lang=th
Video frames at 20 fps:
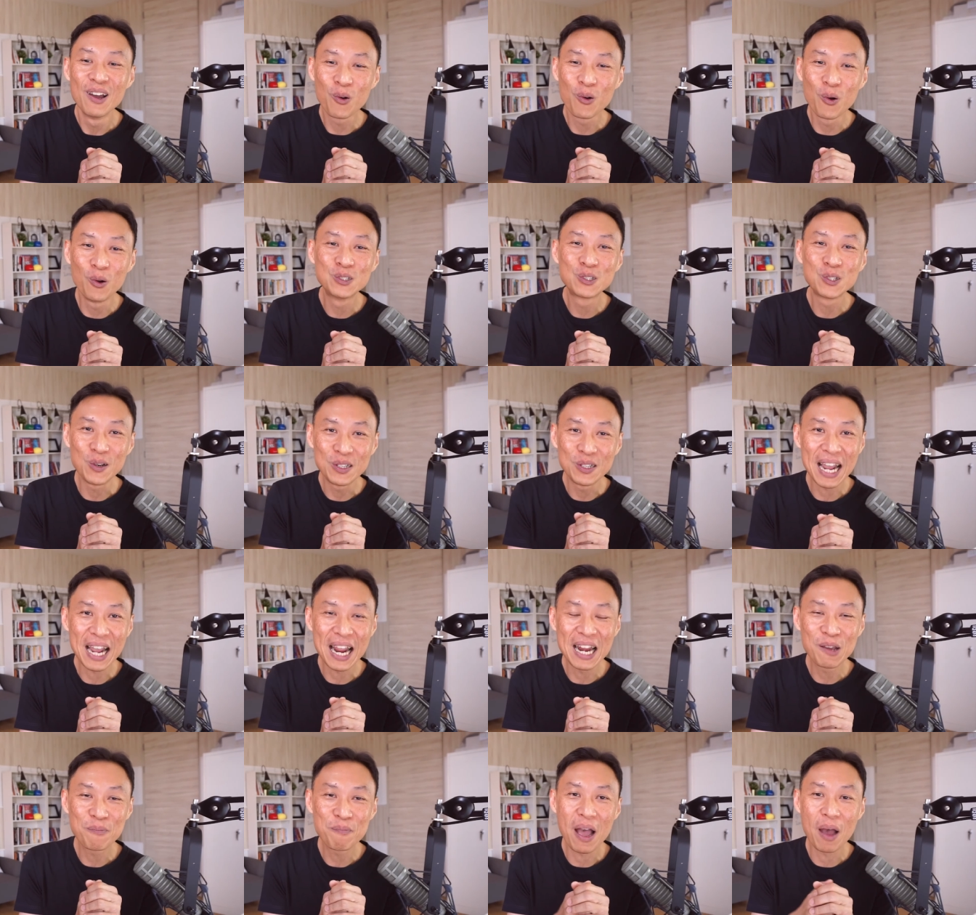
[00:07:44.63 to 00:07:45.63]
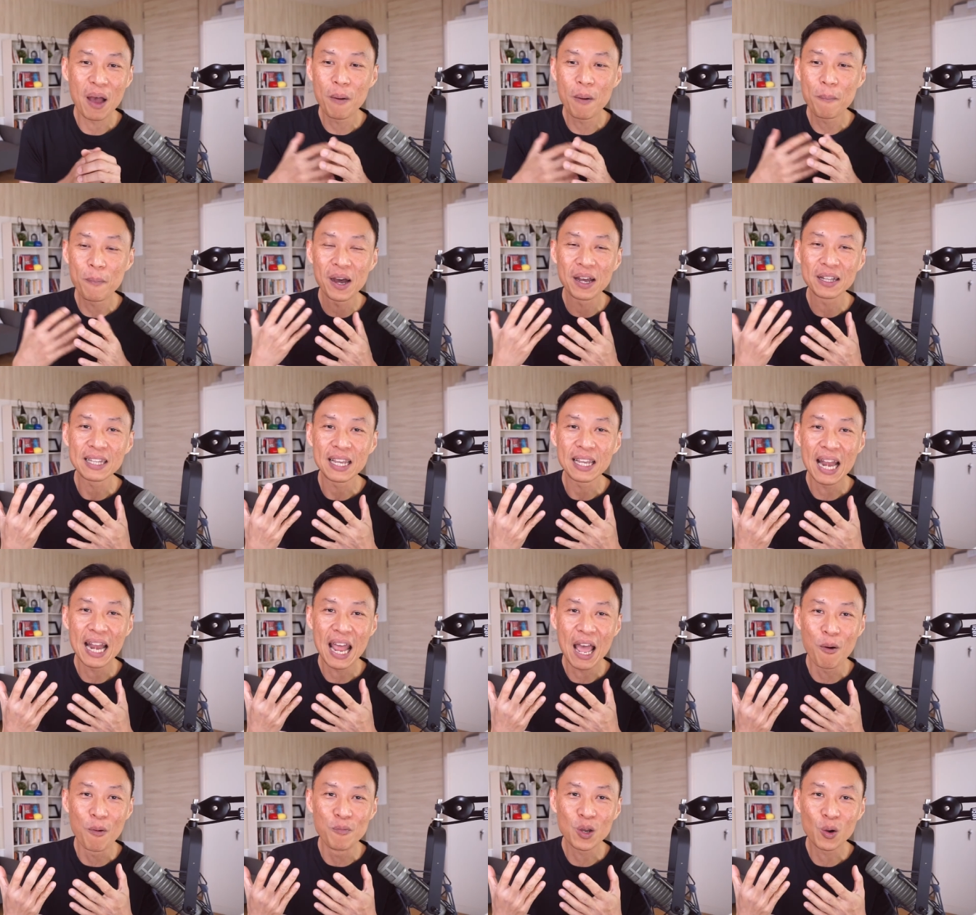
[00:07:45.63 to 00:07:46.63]
คุณสนใจหรือเปล่าเพราะปกติ
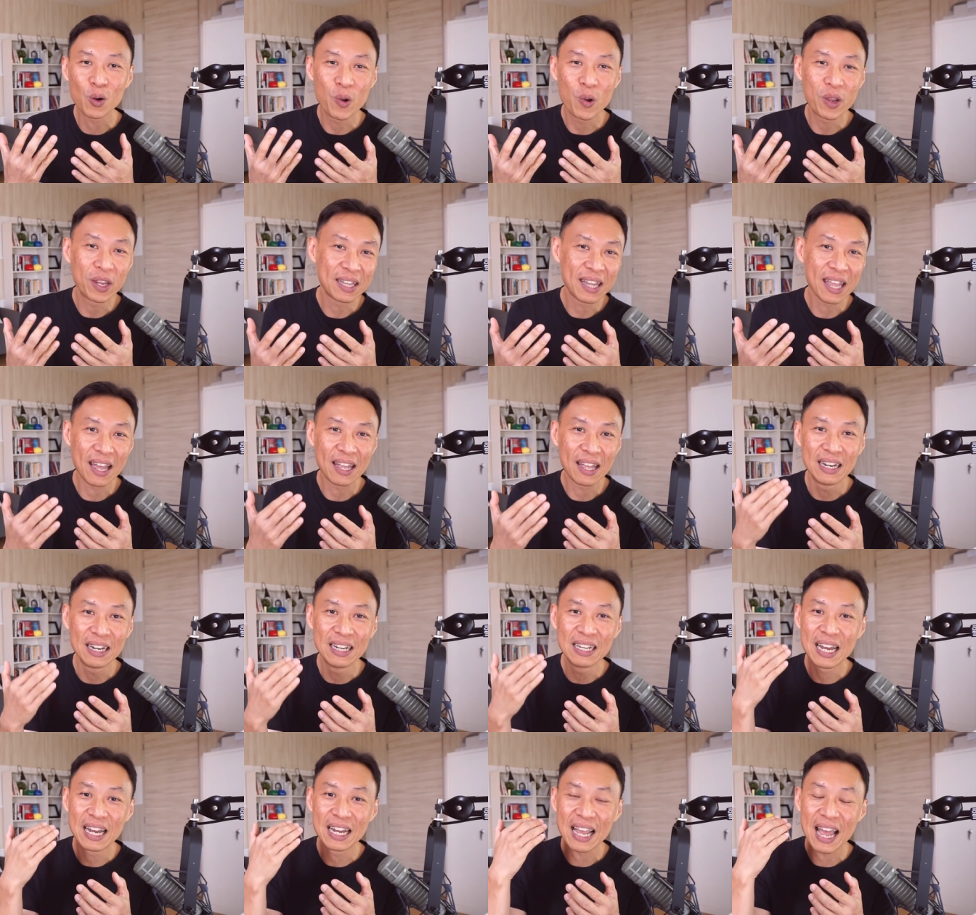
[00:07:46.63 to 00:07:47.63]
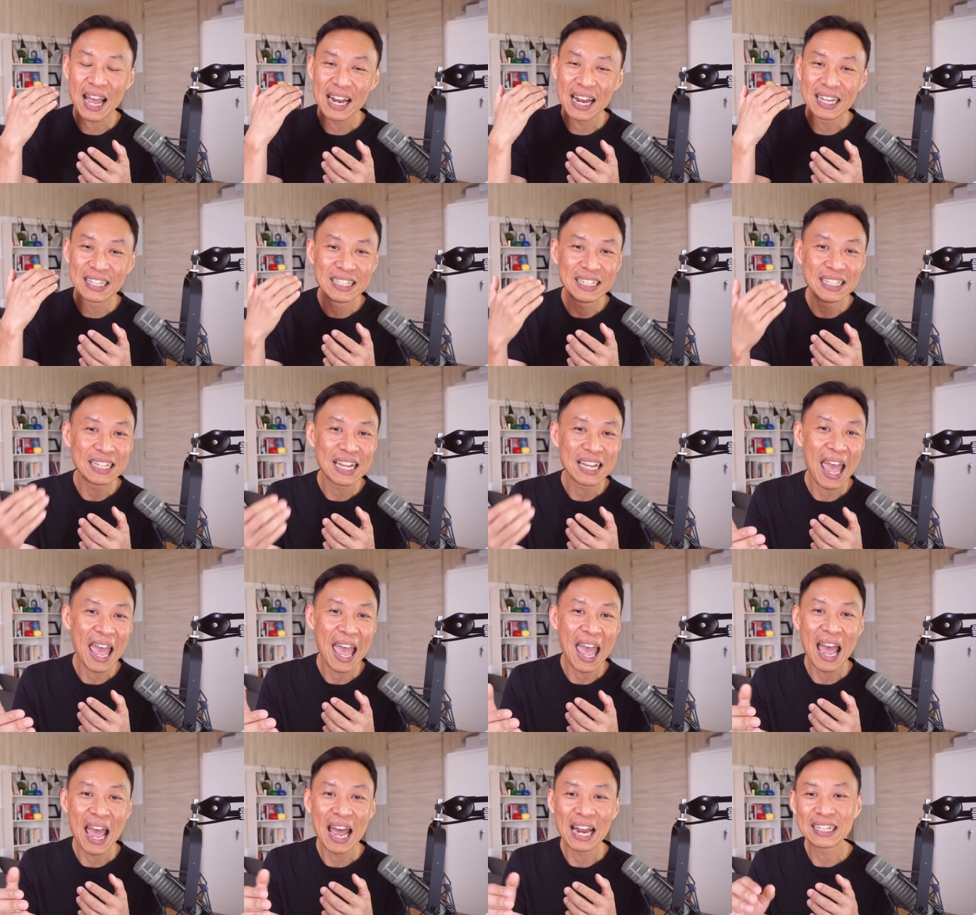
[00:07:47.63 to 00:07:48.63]
แล้วผมจะคุยแต่เรื่องการยิงแอ
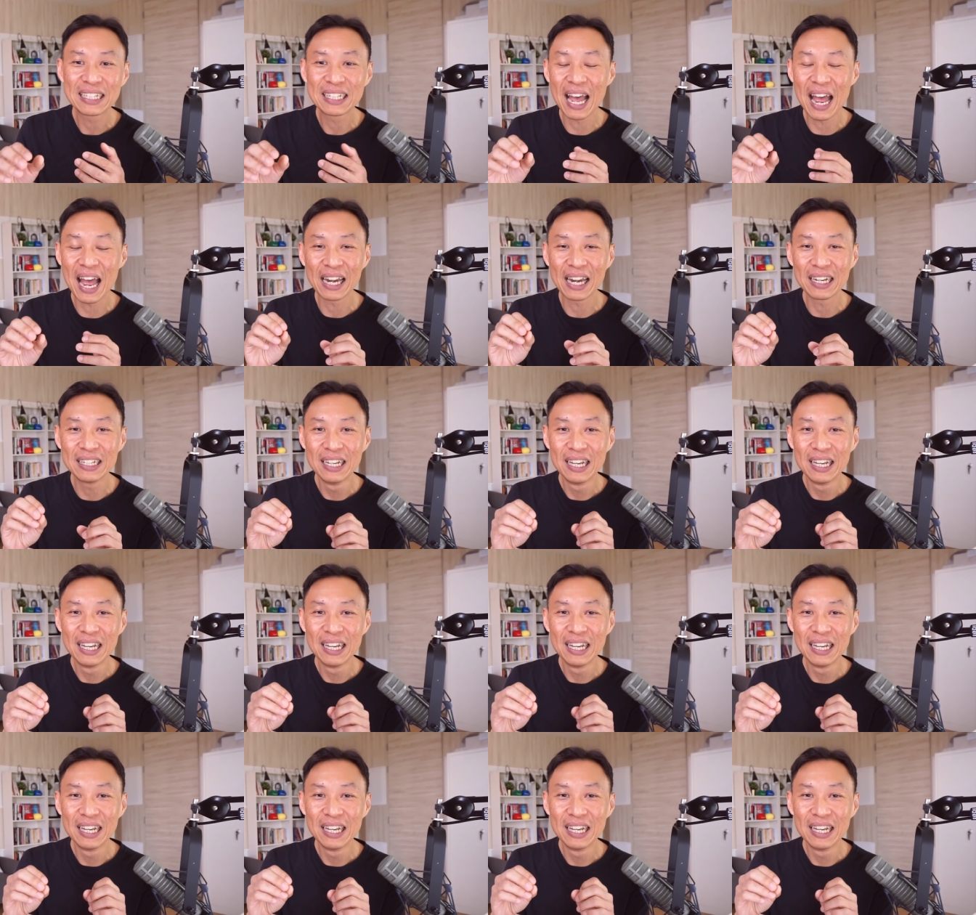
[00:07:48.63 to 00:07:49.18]
ดการ